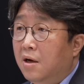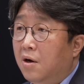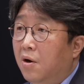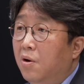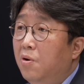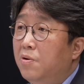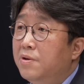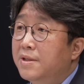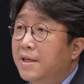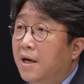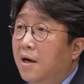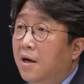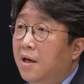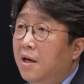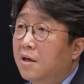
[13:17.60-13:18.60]

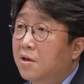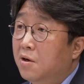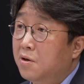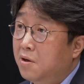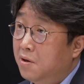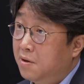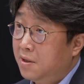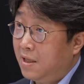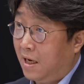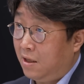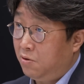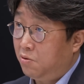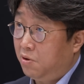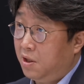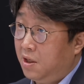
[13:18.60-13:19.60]
언론사의
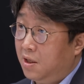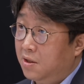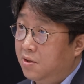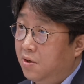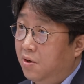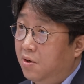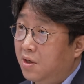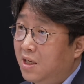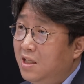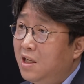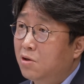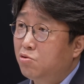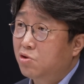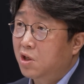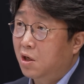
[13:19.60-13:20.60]
경영난으로 인해서 기자
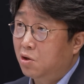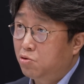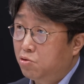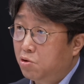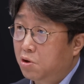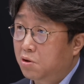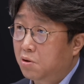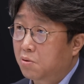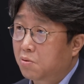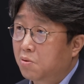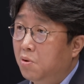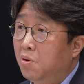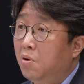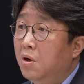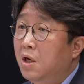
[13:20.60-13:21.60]
숫자가
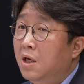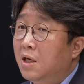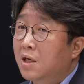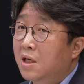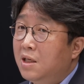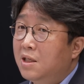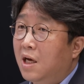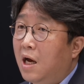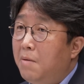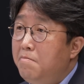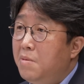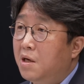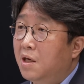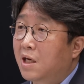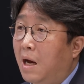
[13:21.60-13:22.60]
줄어들었고 기자 한
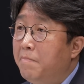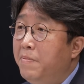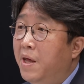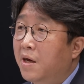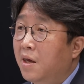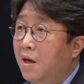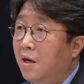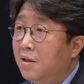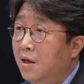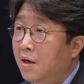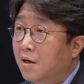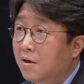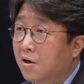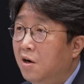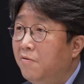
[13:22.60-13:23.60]
명이 감당해야
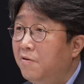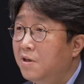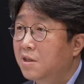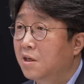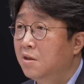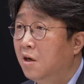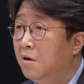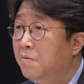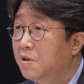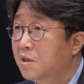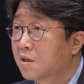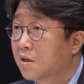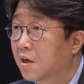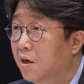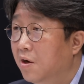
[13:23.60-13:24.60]
될 커버리지가
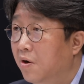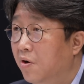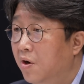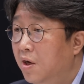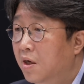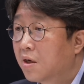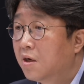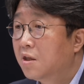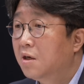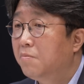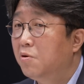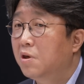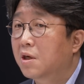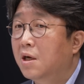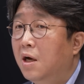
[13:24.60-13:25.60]
넓어진 거예요. 네. 그러다
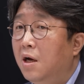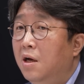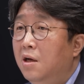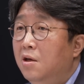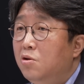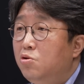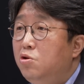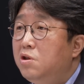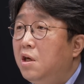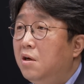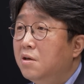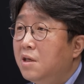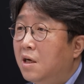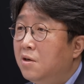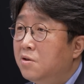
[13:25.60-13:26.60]
보니까 취재
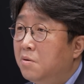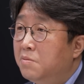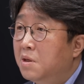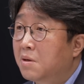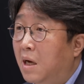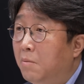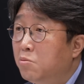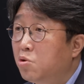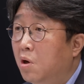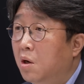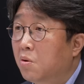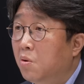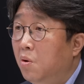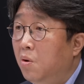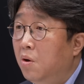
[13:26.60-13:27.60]
역량은 점점
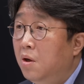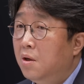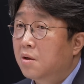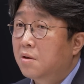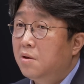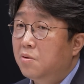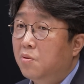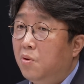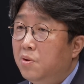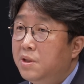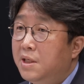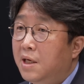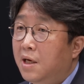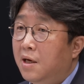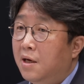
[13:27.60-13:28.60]
감소하고 그리고
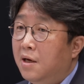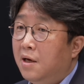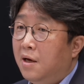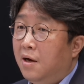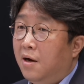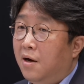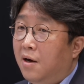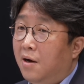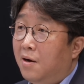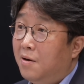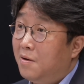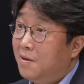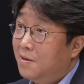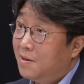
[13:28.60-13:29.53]
이제 어,